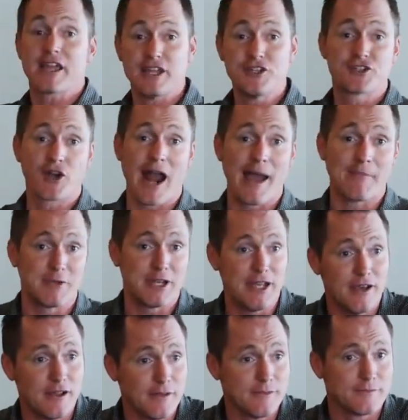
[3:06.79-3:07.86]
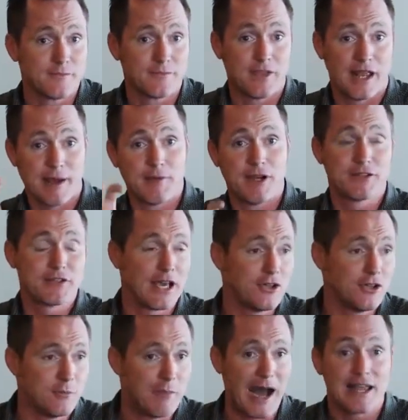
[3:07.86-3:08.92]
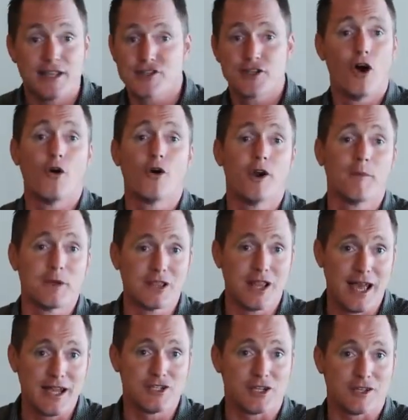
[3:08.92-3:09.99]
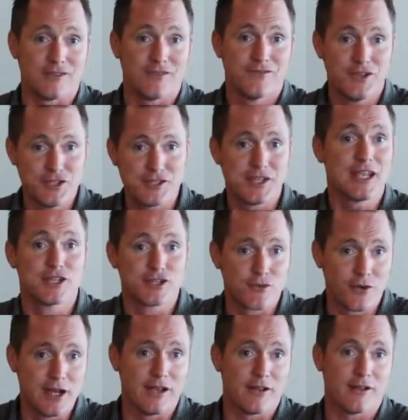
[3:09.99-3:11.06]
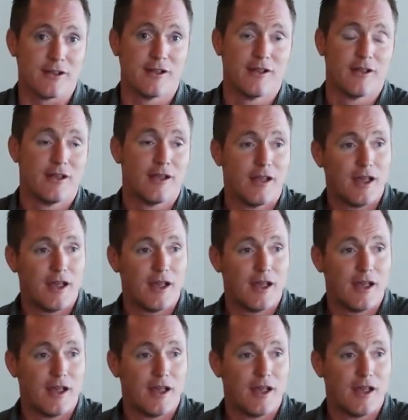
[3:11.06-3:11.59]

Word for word: Essa coisa de armadilha de macaco que vou contar a vocês não é lenda urbana, isso é real